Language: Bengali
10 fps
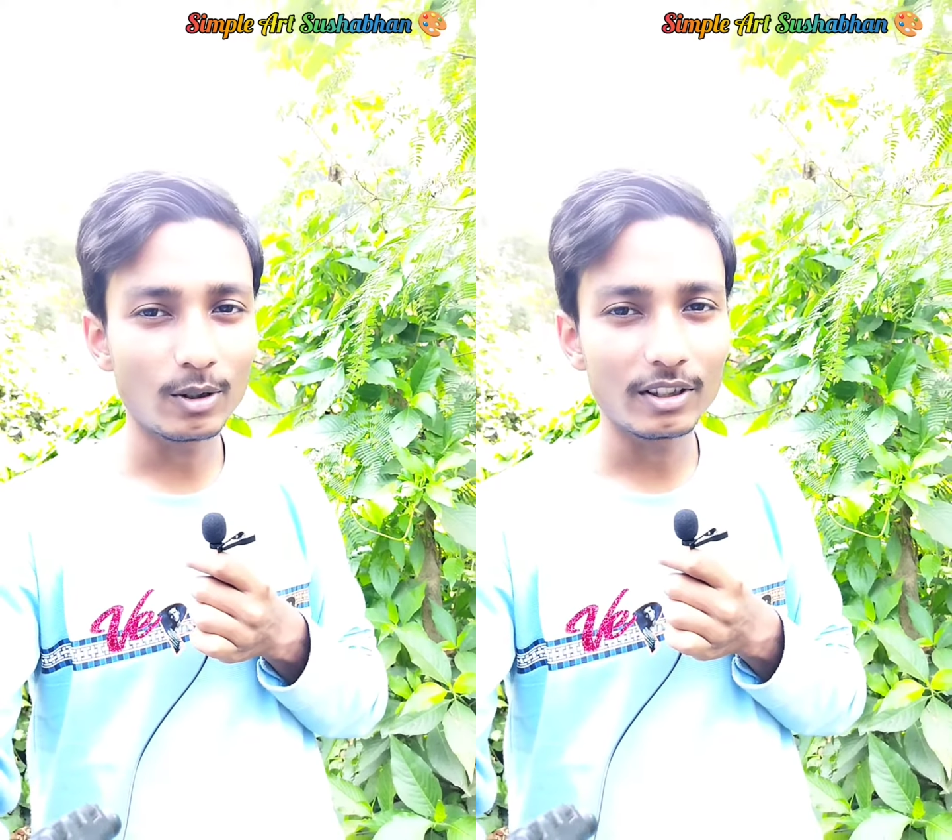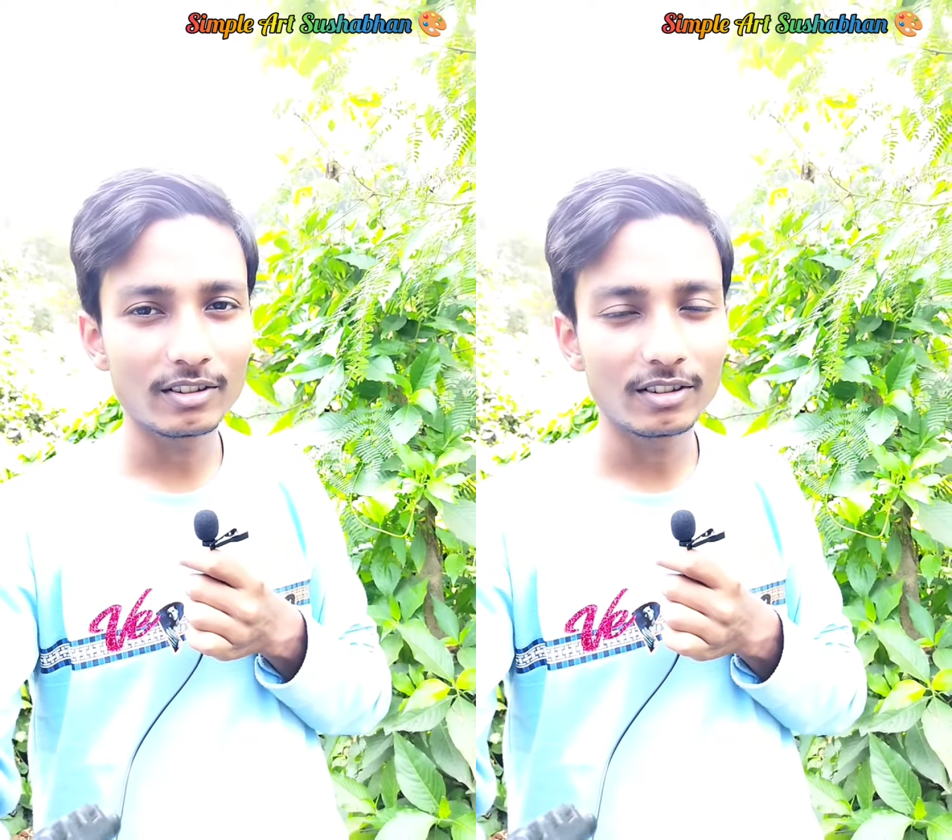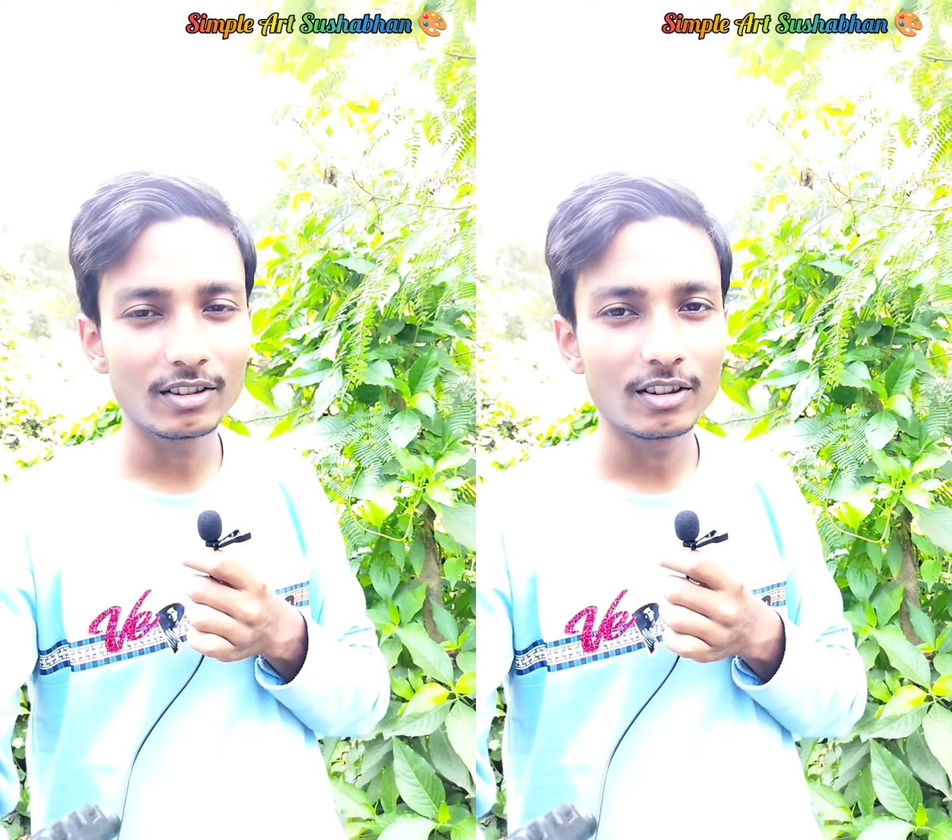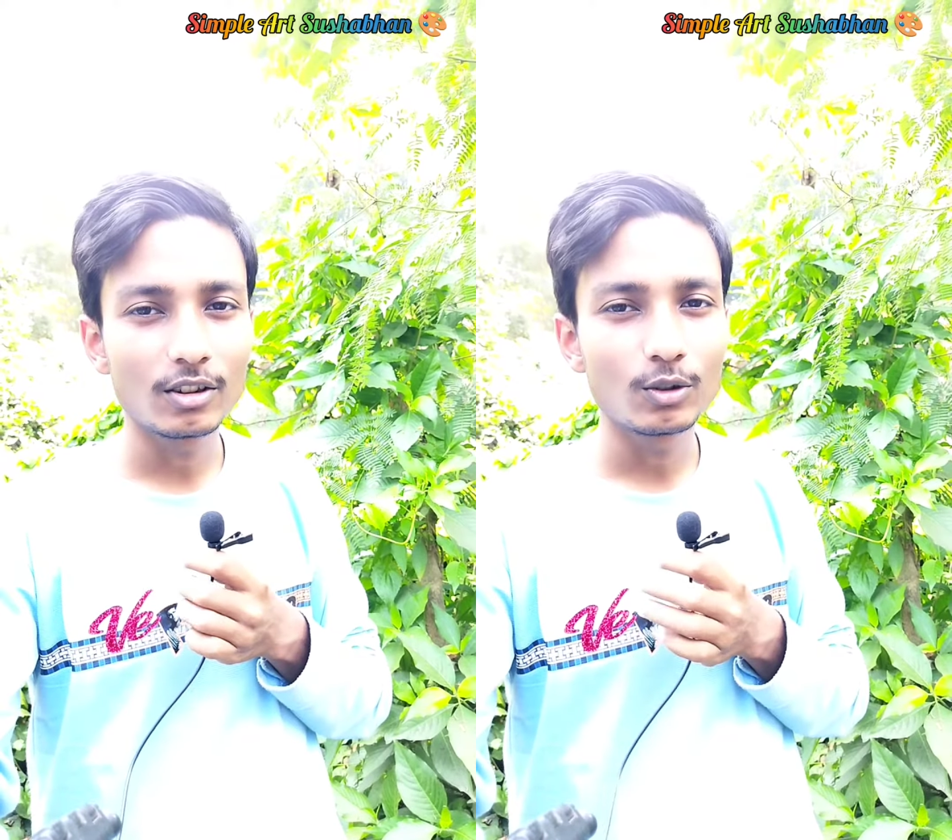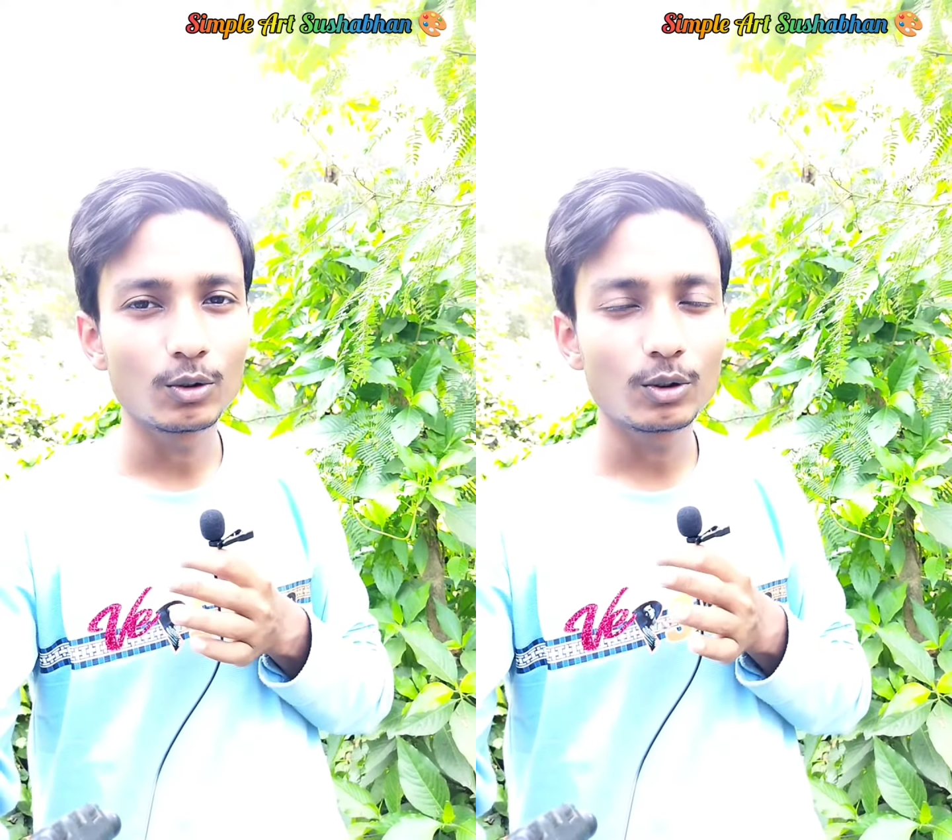হয়
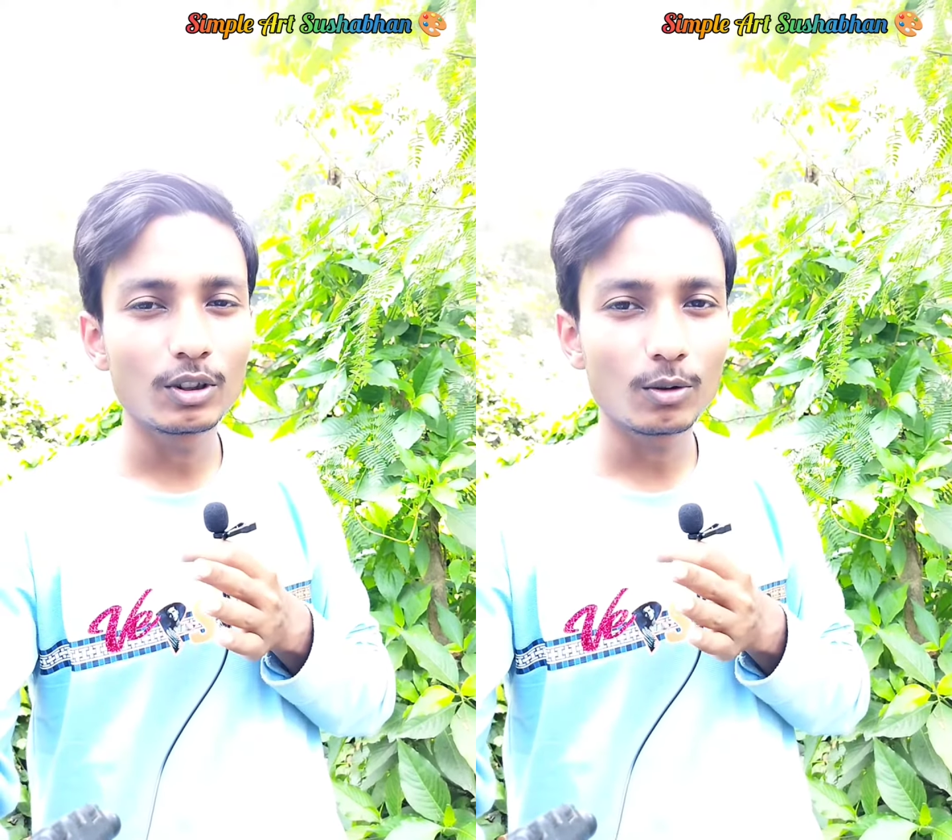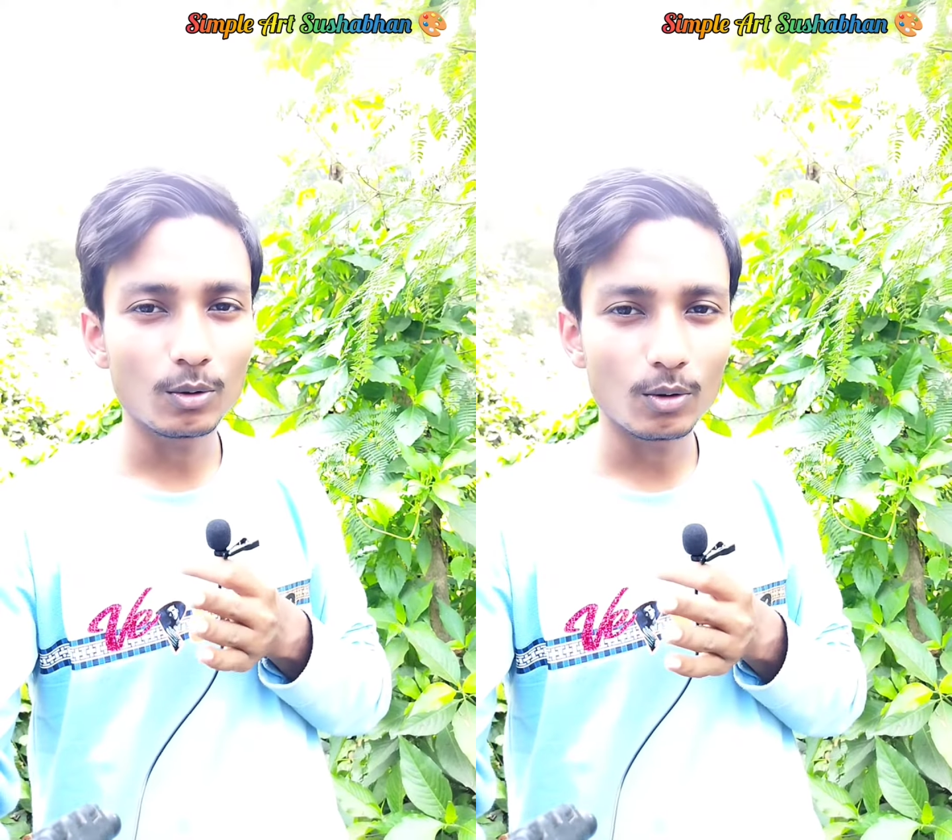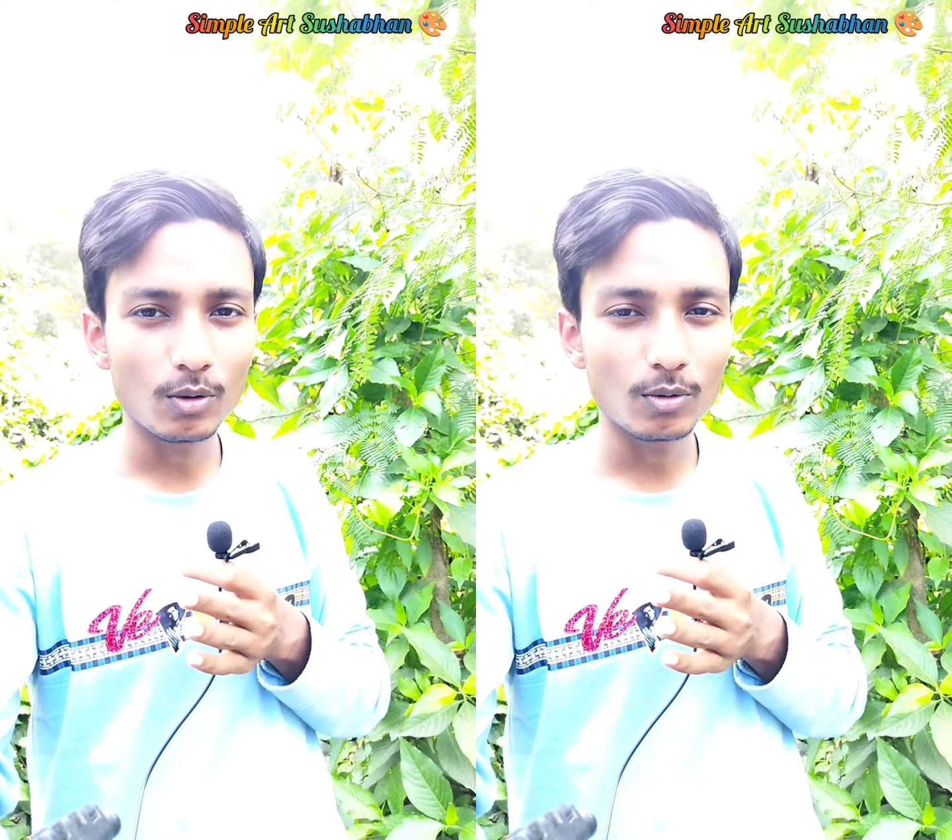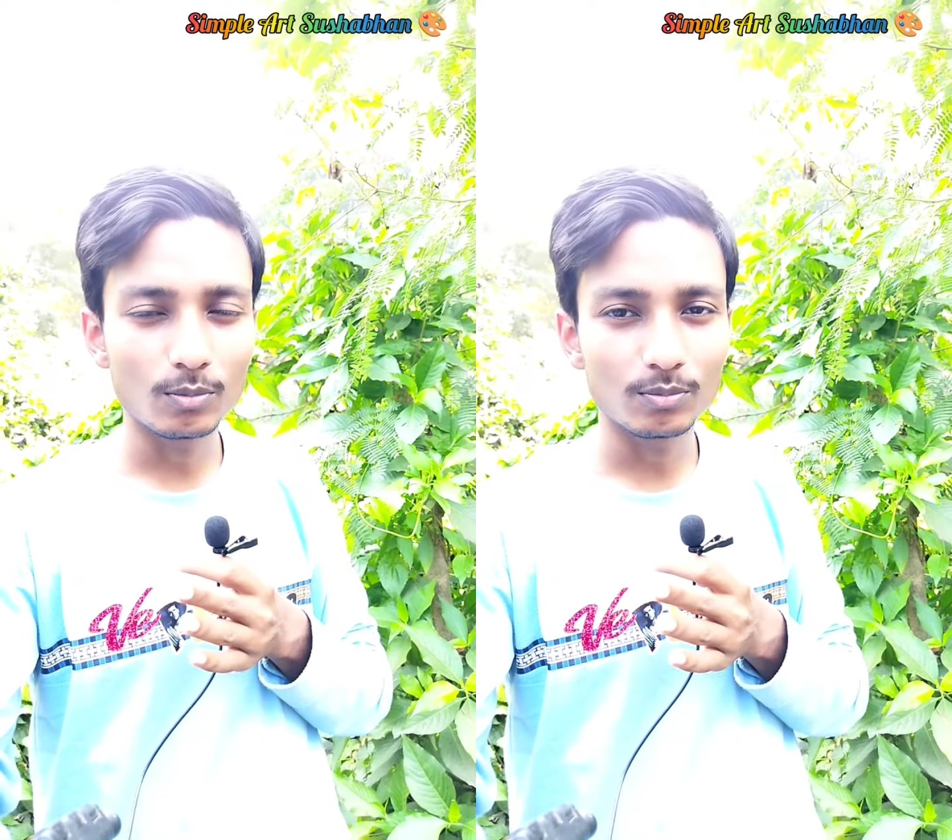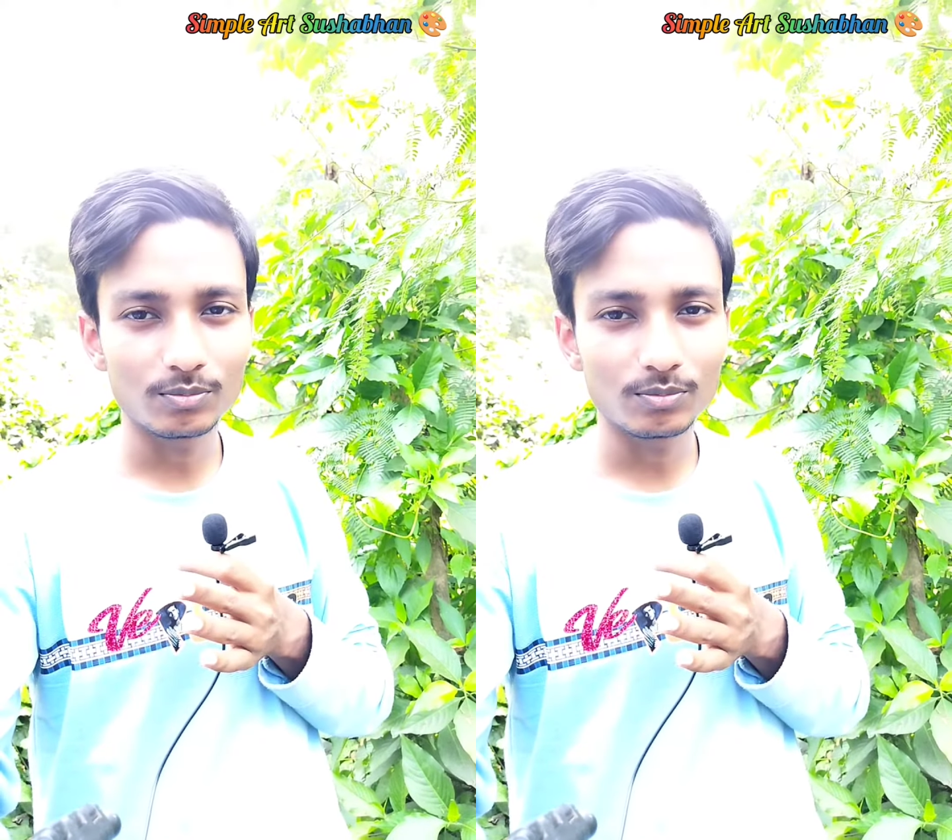যদি কোনো রকম